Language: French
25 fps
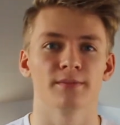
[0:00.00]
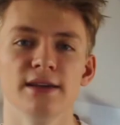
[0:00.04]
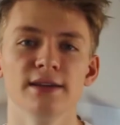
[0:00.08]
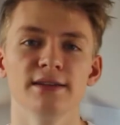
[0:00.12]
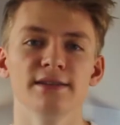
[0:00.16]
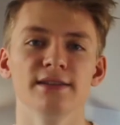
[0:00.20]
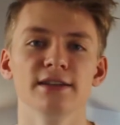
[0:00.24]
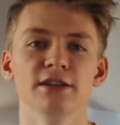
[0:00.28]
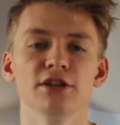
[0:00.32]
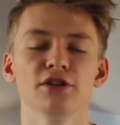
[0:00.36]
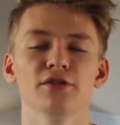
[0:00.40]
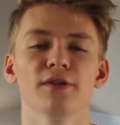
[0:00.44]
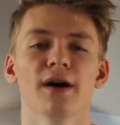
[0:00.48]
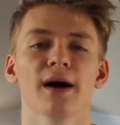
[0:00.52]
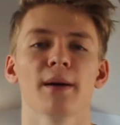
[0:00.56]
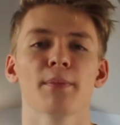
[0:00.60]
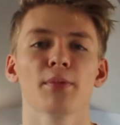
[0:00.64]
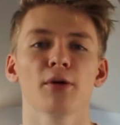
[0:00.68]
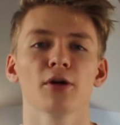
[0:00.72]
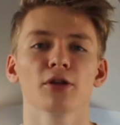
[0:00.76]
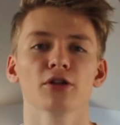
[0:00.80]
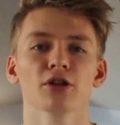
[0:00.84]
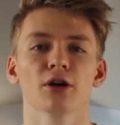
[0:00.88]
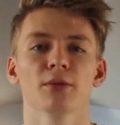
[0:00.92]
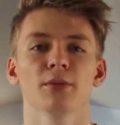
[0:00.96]
Ici, tu vas
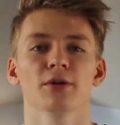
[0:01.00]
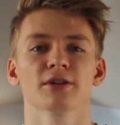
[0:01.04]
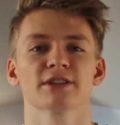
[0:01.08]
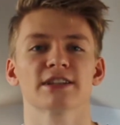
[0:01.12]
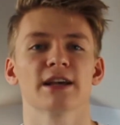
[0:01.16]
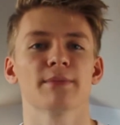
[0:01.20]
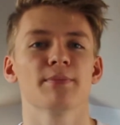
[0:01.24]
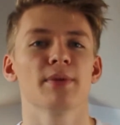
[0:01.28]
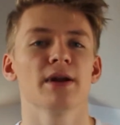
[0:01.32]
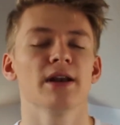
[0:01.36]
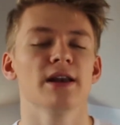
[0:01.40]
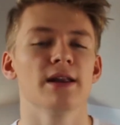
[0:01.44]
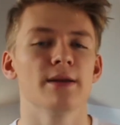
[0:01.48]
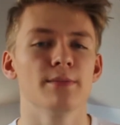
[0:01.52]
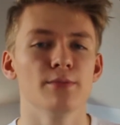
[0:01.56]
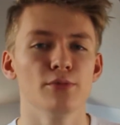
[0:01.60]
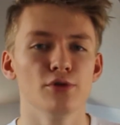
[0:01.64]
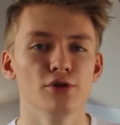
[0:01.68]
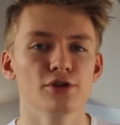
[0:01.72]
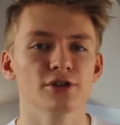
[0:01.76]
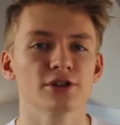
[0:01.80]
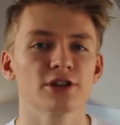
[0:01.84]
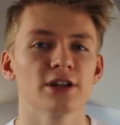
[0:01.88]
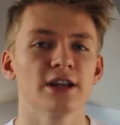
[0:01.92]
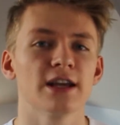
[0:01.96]
apprendre comment s'appellent les
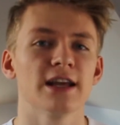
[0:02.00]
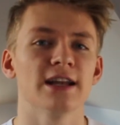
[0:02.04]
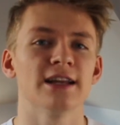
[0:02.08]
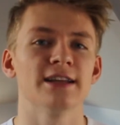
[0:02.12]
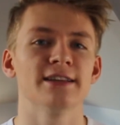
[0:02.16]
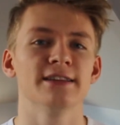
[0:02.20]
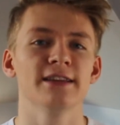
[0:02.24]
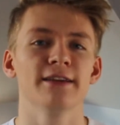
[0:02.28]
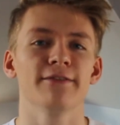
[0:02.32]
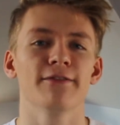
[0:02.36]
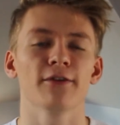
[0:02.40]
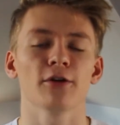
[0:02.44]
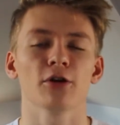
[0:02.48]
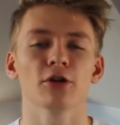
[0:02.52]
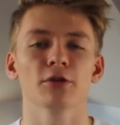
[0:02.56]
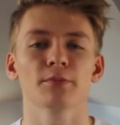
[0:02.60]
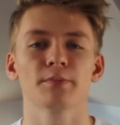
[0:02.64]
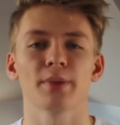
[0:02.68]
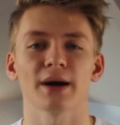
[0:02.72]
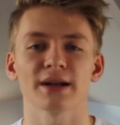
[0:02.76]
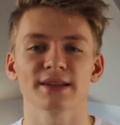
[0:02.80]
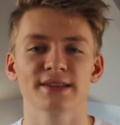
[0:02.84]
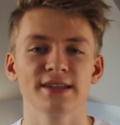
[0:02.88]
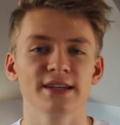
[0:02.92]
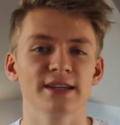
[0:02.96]
muscles et les
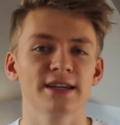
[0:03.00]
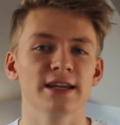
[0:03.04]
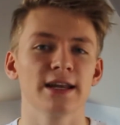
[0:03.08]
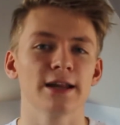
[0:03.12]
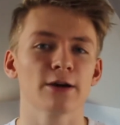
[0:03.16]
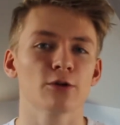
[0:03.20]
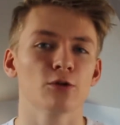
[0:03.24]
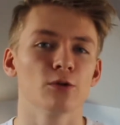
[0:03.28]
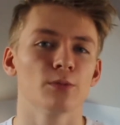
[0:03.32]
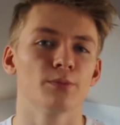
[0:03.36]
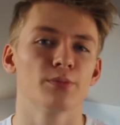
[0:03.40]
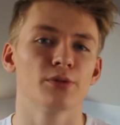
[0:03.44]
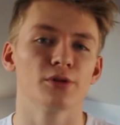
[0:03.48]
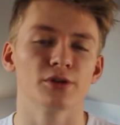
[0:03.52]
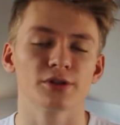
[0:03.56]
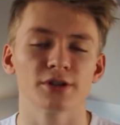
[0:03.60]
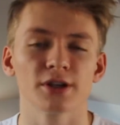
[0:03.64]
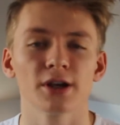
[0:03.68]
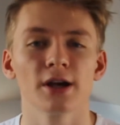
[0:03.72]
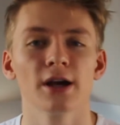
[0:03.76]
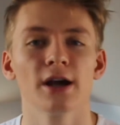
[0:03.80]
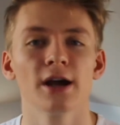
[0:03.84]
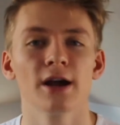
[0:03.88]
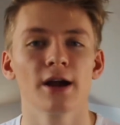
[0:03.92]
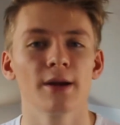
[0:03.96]
différentes parties qui les
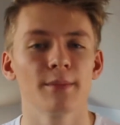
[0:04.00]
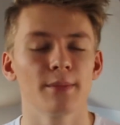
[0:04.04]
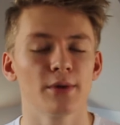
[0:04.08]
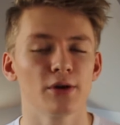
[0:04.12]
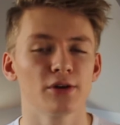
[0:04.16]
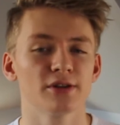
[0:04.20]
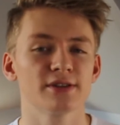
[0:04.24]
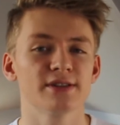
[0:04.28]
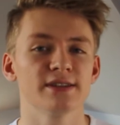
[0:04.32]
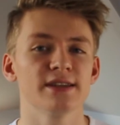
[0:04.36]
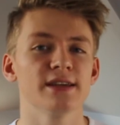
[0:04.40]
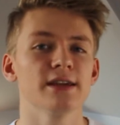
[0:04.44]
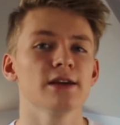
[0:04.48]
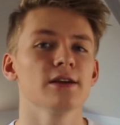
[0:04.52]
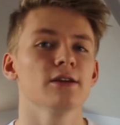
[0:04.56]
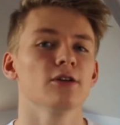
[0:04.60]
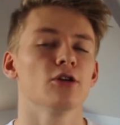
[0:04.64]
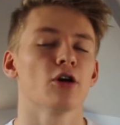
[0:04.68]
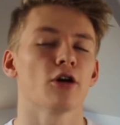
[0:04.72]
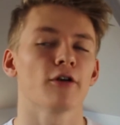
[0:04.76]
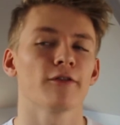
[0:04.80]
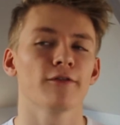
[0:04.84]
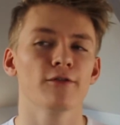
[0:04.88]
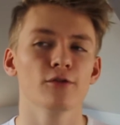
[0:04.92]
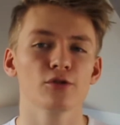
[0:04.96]
composent, mais aussi
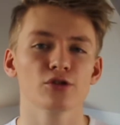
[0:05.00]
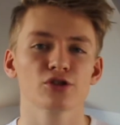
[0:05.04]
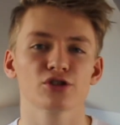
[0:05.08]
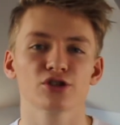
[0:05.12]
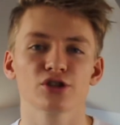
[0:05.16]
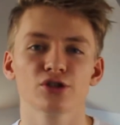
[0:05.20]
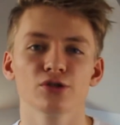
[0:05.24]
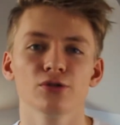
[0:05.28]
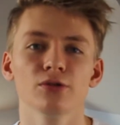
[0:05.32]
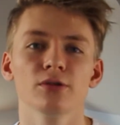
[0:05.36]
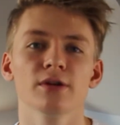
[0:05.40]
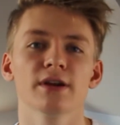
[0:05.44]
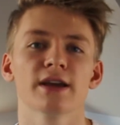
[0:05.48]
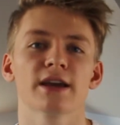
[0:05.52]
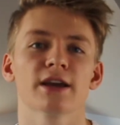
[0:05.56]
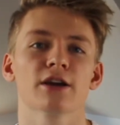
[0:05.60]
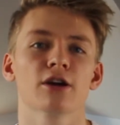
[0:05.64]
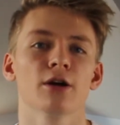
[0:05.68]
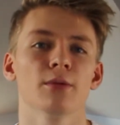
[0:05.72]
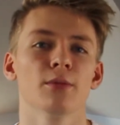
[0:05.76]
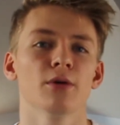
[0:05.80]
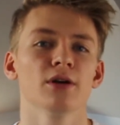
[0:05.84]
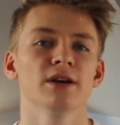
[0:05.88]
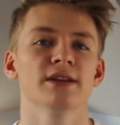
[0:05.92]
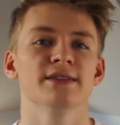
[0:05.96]
leurs fonctions et
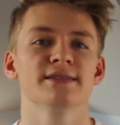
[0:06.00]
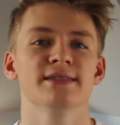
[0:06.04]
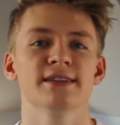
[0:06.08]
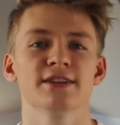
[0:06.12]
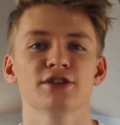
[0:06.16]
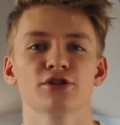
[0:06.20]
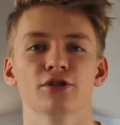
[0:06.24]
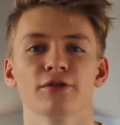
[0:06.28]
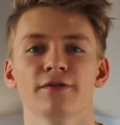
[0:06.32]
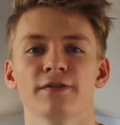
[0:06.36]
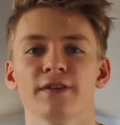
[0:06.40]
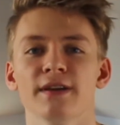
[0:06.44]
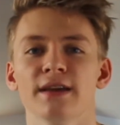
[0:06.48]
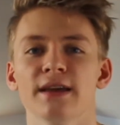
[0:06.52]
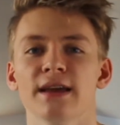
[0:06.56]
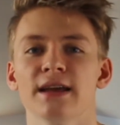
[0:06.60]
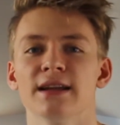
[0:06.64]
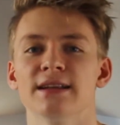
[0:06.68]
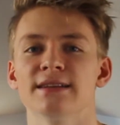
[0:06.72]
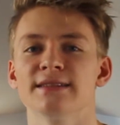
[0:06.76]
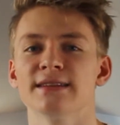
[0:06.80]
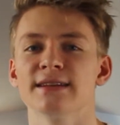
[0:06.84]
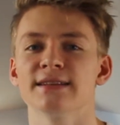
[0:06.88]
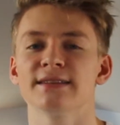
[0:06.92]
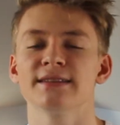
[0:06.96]
comment les échauffer et
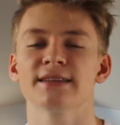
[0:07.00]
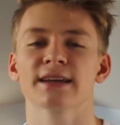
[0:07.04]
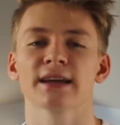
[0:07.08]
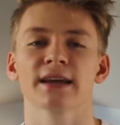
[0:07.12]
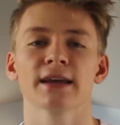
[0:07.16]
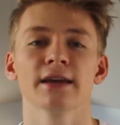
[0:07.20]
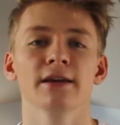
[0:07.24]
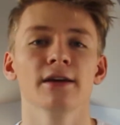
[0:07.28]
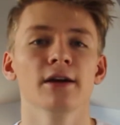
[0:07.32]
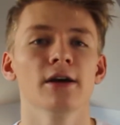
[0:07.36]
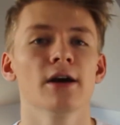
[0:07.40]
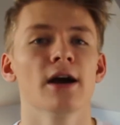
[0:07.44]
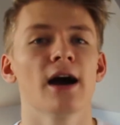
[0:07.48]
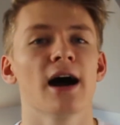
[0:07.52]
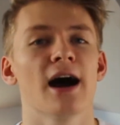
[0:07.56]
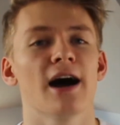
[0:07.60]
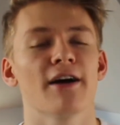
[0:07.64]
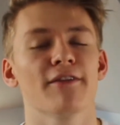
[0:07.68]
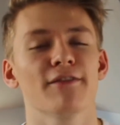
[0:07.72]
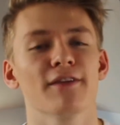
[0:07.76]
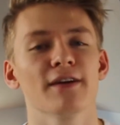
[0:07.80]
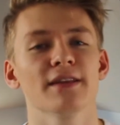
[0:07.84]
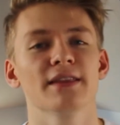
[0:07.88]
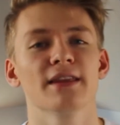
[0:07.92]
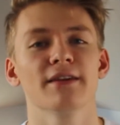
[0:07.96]
les étirer
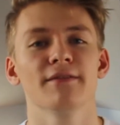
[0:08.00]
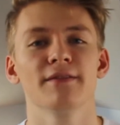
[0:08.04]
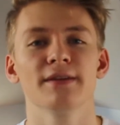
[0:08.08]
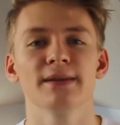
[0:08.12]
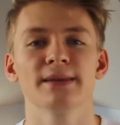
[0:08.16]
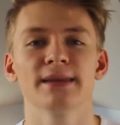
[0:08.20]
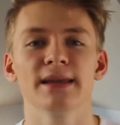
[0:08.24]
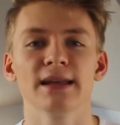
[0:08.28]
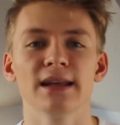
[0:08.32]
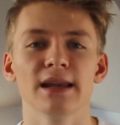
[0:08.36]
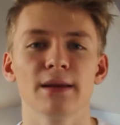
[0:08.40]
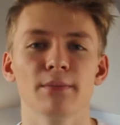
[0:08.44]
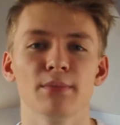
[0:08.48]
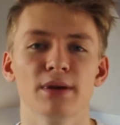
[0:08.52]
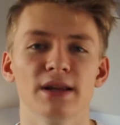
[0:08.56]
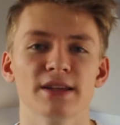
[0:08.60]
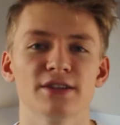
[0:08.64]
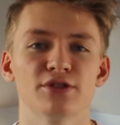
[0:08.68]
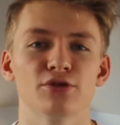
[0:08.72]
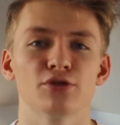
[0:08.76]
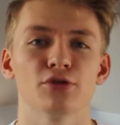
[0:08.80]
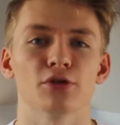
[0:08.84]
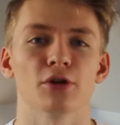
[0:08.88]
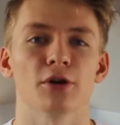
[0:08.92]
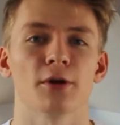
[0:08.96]
afin d'éviter les
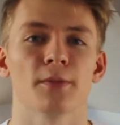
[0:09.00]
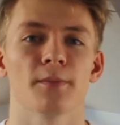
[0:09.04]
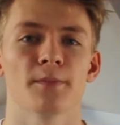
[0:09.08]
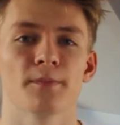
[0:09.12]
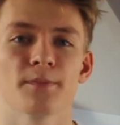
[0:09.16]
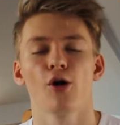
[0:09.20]
blessures.